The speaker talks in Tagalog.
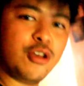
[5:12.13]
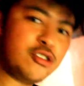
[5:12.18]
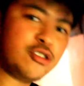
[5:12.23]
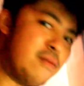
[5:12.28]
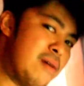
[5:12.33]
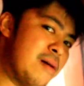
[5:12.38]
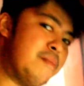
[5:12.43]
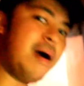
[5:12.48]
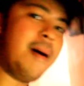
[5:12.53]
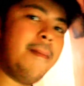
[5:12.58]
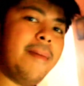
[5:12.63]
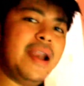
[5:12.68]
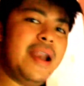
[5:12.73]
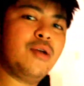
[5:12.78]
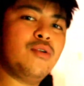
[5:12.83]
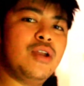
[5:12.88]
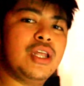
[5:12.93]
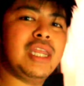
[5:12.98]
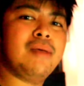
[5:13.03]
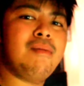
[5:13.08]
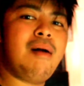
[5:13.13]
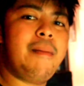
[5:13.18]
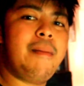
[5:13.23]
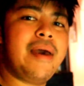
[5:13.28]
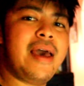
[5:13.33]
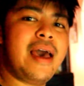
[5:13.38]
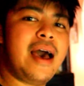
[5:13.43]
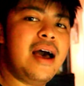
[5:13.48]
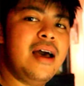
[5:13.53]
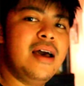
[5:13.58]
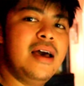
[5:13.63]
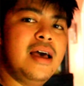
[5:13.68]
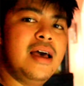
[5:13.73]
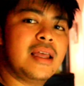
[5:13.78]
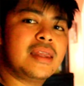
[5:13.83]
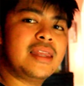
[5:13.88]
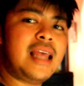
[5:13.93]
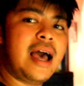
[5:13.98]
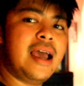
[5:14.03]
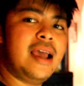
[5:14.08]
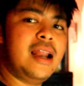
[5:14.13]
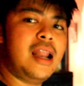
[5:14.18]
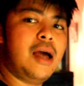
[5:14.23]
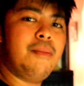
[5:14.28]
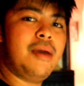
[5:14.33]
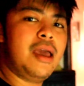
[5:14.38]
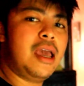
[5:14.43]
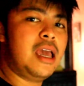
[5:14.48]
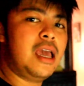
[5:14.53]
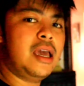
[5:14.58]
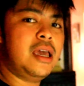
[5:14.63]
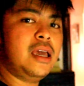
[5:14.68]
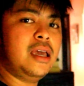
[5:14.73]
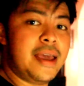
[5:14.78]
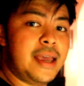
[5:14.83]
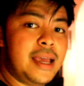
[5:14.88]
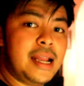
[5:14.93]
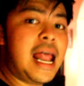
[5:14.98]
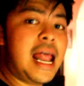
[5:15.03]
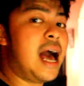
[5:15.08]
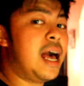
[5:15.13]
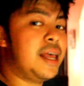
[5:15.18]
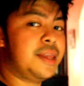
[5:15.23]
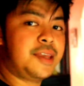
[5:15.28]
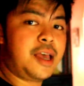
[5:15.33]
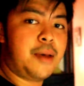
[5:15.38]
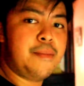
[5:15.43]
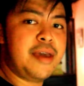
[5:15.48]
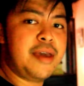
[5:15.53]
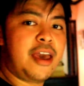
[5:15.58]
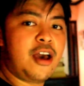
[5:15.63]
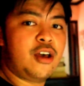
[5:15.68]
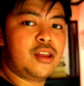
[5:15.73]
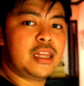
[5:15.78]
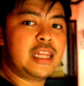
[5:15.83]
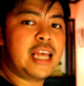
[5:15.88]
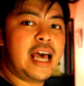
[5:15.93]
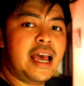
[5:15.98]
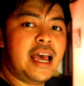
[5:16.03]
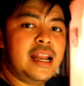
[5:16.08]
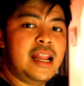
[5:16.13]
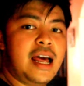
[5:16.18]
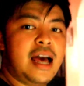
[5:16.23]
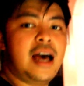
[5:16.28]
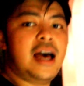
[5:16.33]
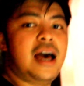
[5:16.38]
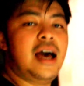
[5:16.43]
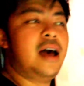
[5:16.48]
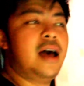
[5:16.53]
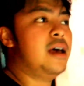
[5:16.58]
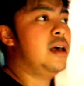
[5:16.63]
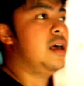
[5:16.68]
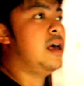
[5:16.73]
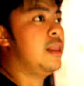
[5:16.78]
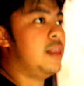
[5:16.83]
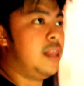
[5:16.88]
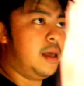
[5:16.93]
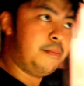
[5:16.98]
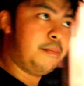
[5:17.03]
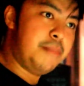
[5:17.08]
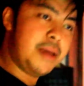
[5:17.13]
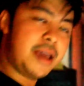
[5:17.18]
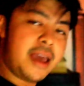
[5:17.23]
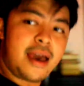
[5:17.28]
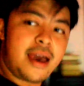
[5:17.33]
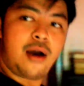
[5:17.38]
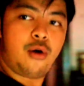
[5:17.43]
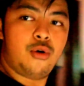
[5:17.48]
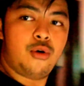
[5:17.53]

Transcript: No? So magbabalik ulit ni eh, mamaya ah, dahil ah, may ilakad kami ngayon dahil ah, nagbigay